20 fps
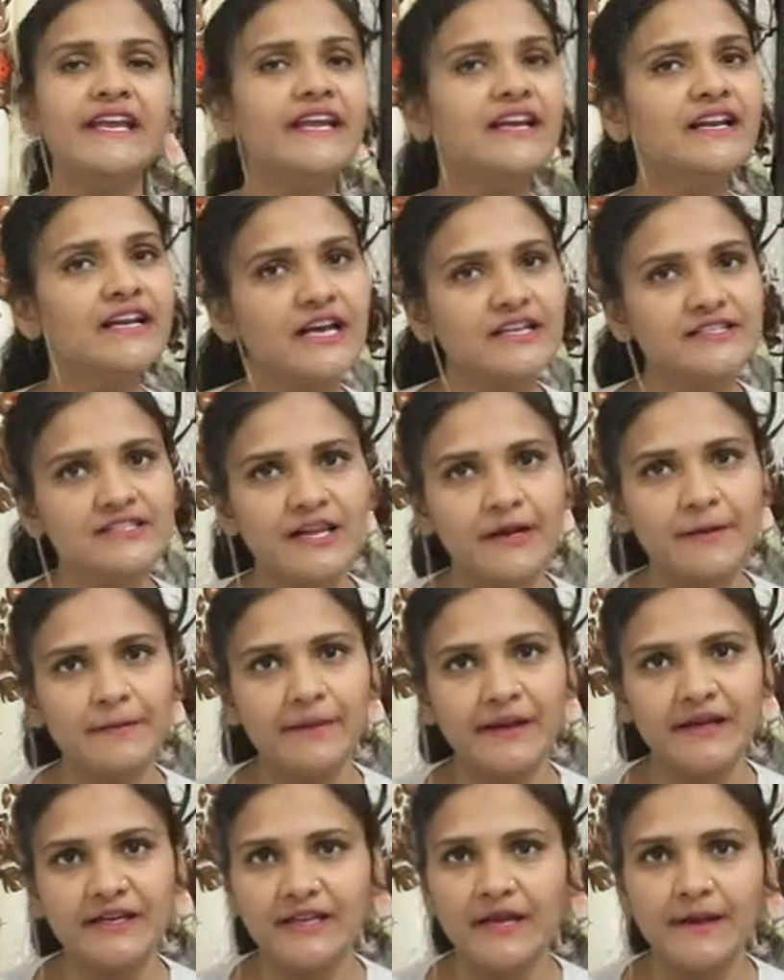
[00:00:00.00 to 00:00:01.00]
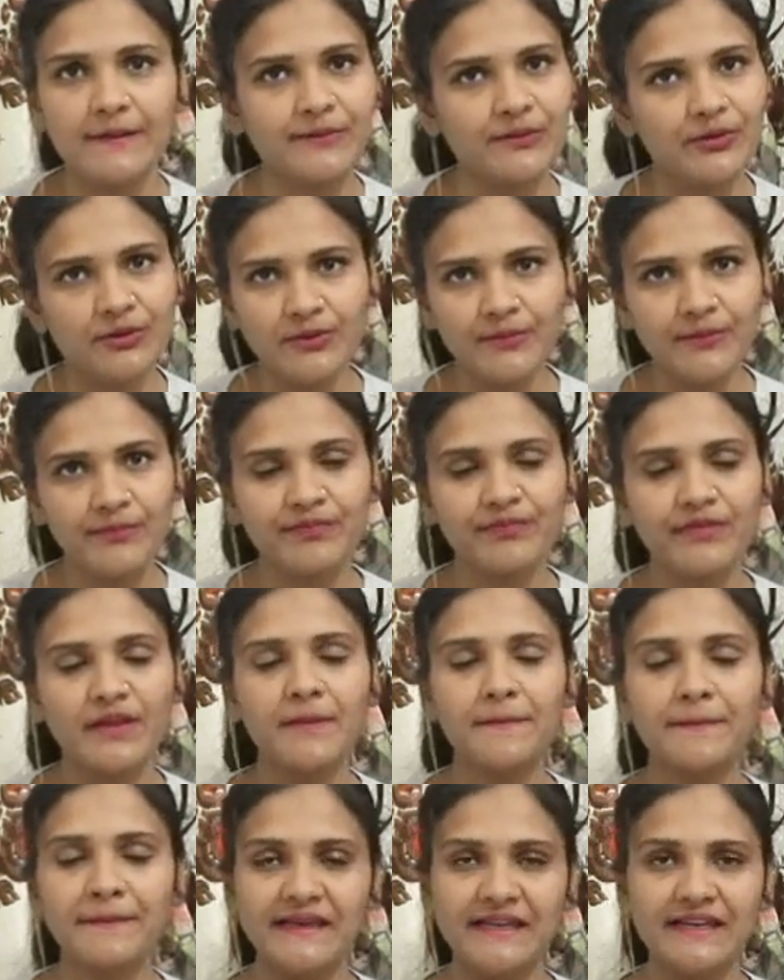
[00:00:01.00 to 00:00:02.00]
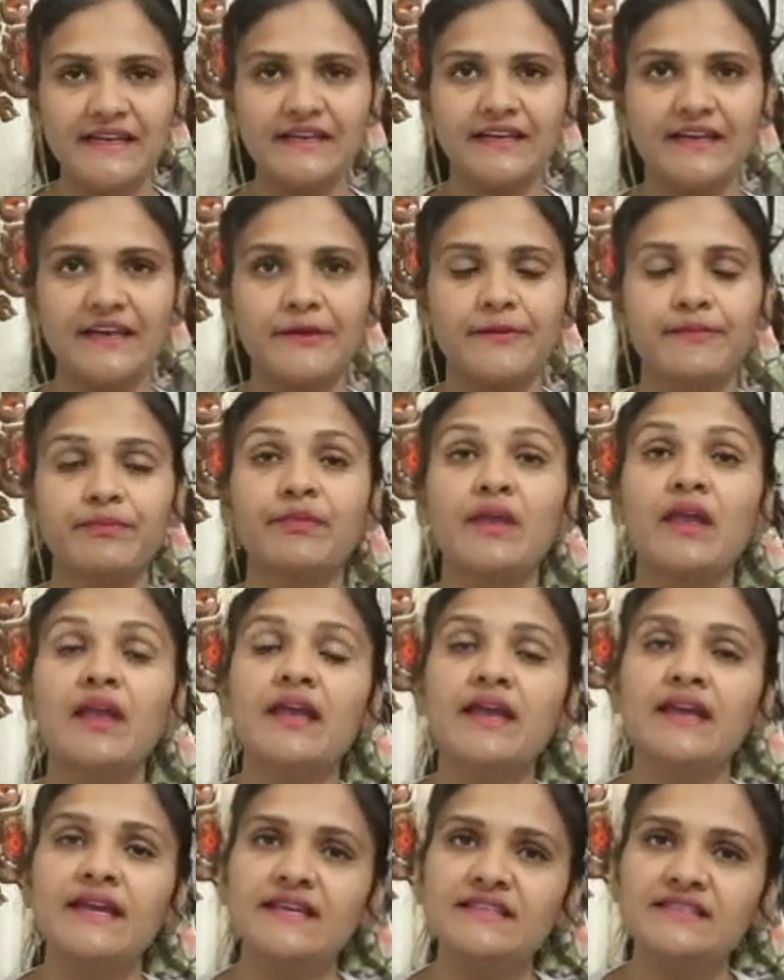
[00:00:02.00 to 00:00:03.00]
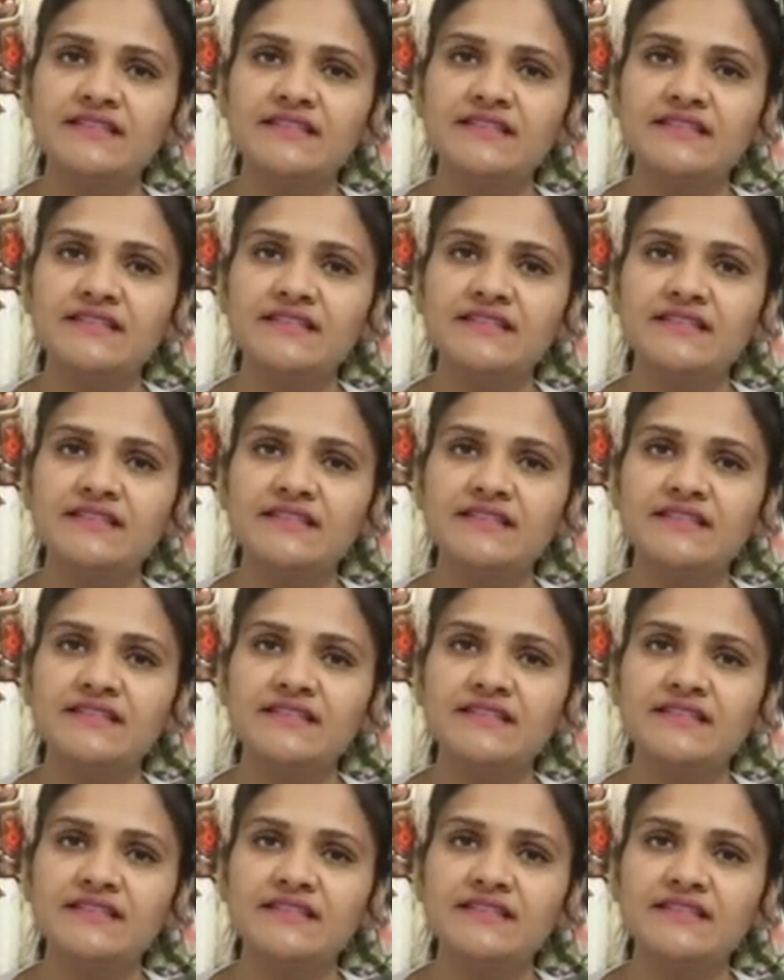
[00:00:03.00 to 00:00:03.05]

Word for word: एक ग्लास गर्म पानी आपको पी लेना है